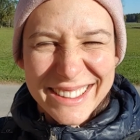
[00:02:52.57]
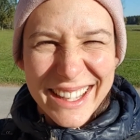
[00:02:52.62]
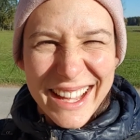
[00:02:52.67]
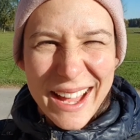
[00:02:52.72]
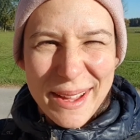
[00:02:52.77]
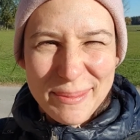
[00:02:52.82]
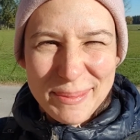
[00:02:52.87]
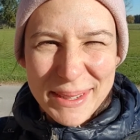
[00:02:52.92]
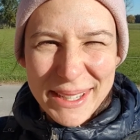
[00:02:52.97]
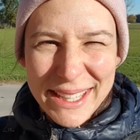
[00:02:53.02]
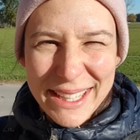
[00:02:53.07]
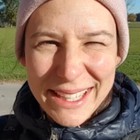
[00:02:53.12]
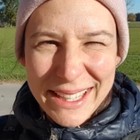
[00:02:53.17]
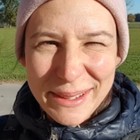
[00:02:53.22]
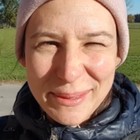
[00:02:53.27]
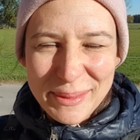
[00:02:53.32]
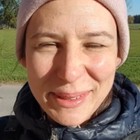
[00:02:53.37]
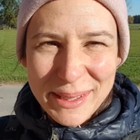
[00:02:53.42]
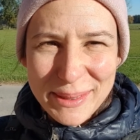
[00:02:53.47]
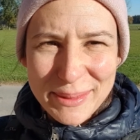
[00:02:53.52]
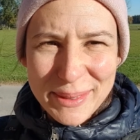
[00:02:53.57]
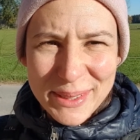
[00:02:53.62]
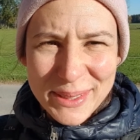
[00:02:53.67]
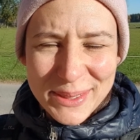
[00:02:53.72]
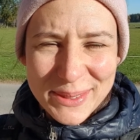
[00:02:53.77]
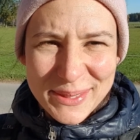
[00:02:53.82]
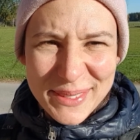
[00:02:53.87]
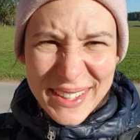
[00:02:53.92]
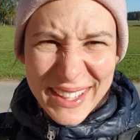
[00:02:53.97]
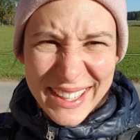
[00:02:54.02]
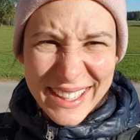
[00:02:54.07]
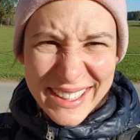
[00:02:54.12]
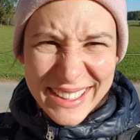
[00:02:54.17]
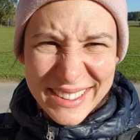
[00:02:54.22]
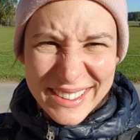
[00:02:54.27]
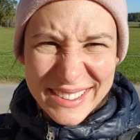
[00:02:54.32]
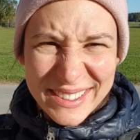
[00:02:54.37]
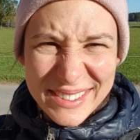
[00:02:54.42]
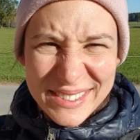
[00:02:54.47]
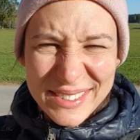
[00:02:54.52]
Hab dich lieb, liebe Oma.
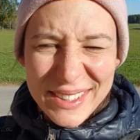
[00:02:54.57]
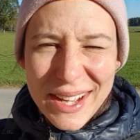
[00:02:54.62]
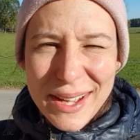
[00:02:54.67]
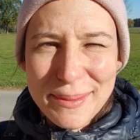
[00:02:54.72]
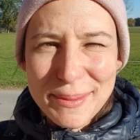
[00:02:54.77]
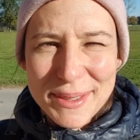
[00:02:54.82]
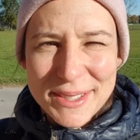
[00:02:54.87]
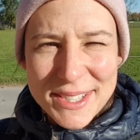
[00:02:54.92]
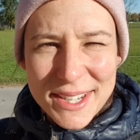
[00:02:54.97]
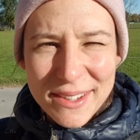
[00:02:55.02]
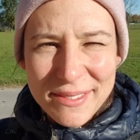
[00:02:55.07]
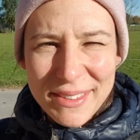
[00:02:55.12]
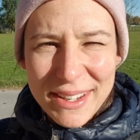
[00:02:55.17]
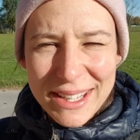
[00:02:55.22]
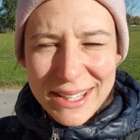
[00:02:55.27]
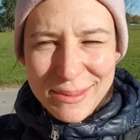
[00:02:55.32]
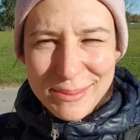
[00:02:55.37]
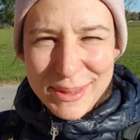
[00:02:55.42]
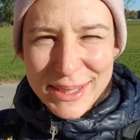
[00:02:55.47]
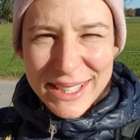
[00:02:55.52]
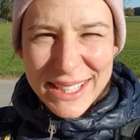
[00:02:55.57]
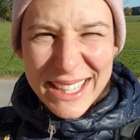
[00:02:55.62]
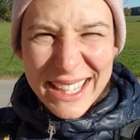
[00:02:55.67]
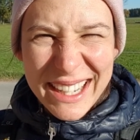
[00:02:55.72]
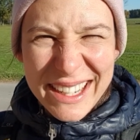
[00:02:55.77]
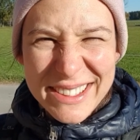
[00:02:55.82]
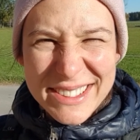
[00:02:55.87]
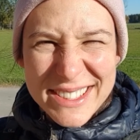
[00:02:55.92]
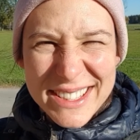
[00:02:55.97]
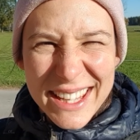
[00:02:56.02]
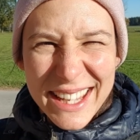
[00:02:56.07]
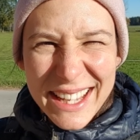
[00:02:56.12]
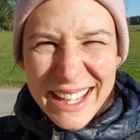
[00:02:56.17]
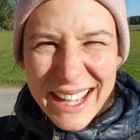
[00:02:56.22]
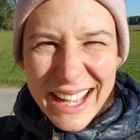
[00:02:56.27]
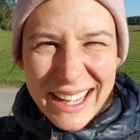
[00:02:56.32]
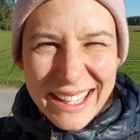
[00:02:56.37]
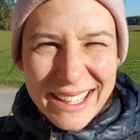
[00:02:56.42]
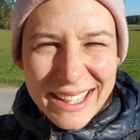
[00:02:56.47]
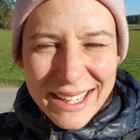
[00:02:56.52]
Freue mich schon, wenn ich mit dir rausgehen
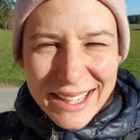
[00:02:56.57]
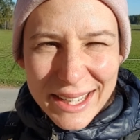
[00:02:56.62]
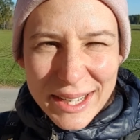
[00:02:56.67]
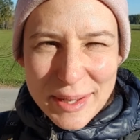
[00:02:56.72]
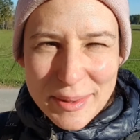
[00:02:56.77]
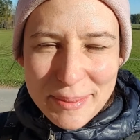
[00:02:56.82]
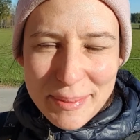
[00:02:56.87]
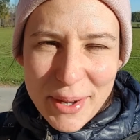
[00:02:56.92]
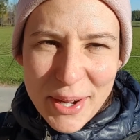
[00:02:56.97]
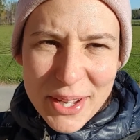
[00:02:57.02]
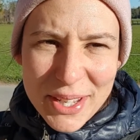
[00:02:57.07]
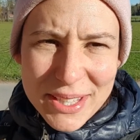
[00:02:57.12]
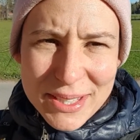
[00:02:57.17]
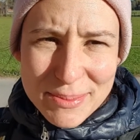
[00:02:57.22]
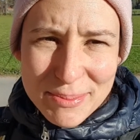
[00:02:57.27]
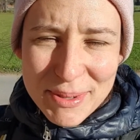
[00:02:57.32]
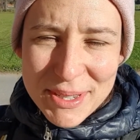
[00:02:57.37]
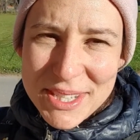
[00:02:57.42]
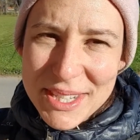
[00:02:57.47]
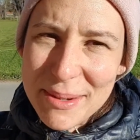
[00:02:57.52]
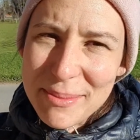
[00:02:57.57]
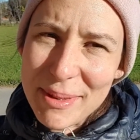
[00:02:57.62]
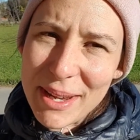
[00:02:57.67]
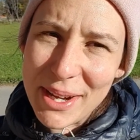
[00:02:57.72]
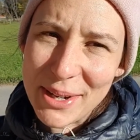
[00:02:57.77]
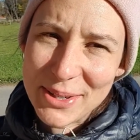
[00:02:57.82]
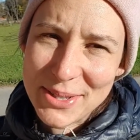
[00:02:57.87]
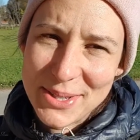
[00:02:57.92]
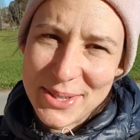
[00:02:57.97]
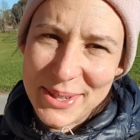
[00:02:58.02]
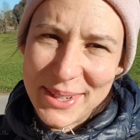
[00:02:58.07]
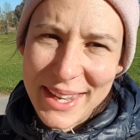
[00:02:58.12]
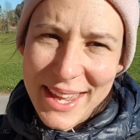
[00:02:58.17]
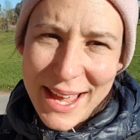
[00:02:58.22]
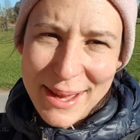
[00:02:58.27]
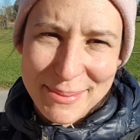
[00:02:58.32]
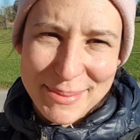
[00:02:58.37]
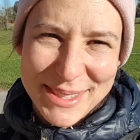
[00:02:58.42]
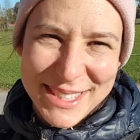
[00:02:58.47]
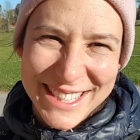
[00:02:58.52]
kann. Bei euch ist bestimmt auch schön
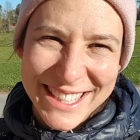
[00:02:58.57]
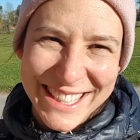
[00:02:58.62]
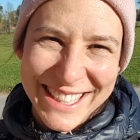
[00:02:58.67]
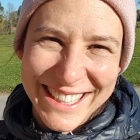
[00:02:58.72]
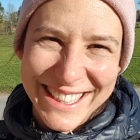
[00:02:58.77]
Herbst.